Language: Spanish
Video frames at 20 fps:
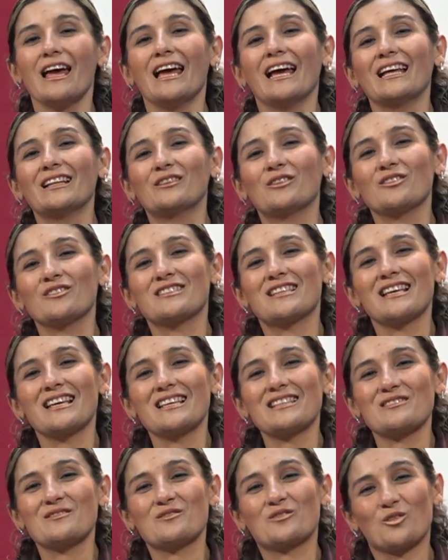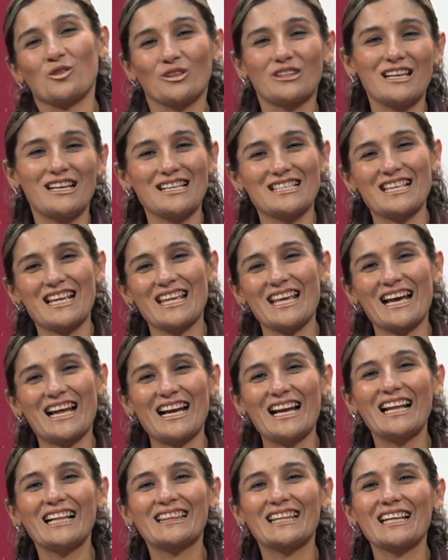Entonces, tú tienes que llegar a
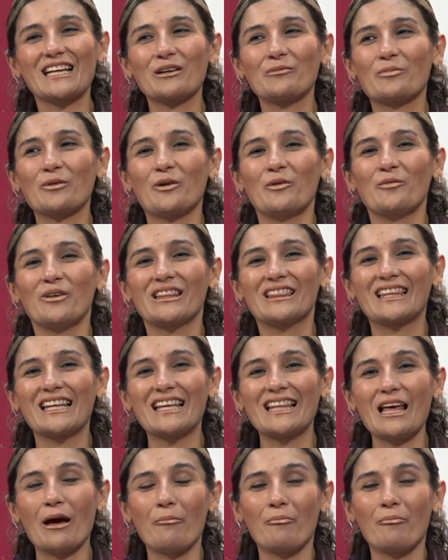la tierra prometida,